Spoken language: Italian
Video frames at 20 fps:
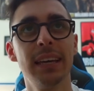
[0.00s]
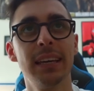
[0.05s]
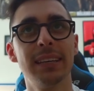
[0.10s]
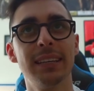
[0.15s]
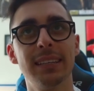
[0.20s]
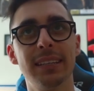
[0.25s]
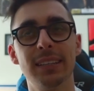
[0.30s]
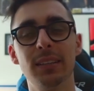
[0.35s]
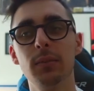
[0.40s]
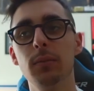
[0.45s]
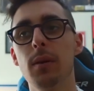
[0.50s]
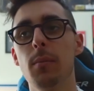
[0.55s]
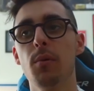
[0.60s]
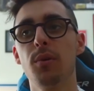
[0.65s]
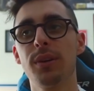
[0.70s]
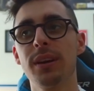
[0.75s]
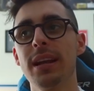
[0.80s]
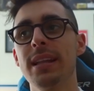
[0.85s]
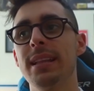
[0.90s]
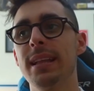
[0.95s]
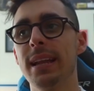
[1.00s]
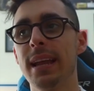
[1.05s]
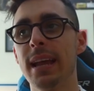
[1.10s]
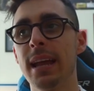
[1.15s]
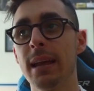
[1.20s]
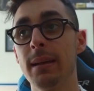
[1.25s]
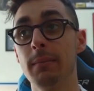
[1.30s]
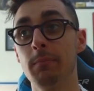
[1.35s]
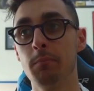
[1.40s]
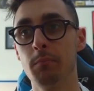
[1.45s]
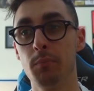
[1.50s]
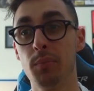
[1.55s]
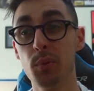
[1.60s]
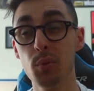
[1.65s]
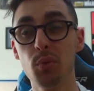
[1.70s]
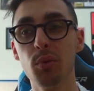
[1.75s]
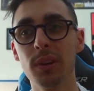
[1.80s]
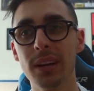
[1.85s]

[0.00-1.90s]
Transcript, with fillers: eh, dovevamo rendere più